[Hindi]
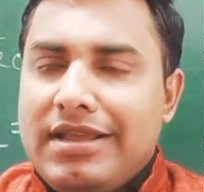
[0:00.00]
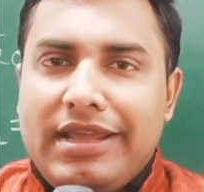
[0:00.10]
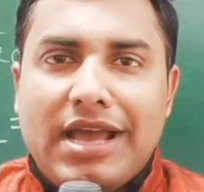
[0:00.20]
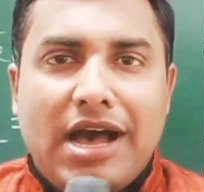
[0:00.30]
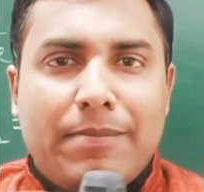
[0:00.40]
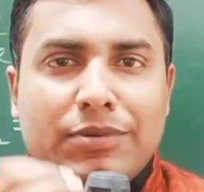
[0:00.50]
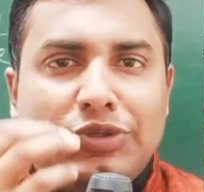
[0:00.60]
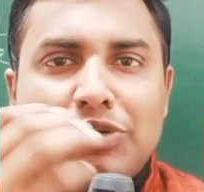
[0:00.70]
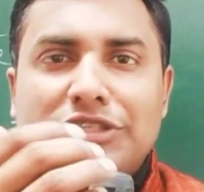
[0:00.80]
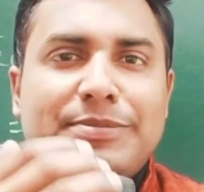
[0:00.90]
कि आप
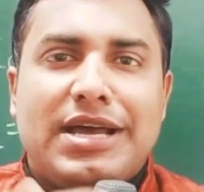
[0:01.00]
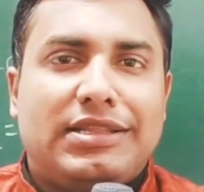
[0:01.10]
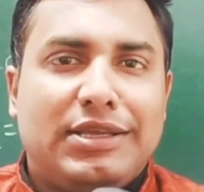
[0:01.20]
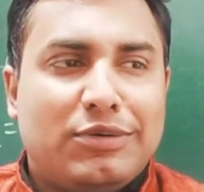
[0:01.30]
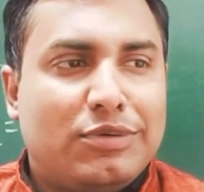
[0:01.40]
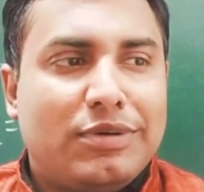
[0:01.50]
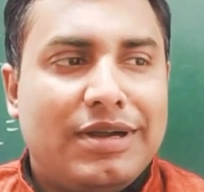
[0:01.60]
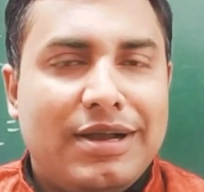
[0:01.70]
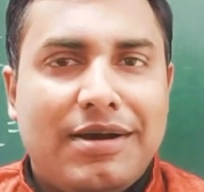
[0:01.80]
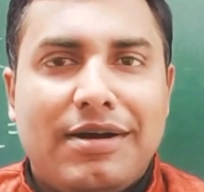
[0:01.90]
जोश में आते हो
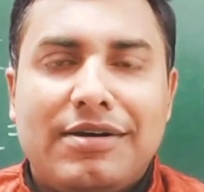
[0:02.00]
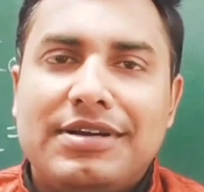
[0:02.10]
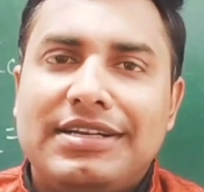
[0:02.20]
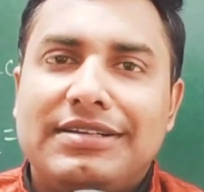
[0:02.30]
और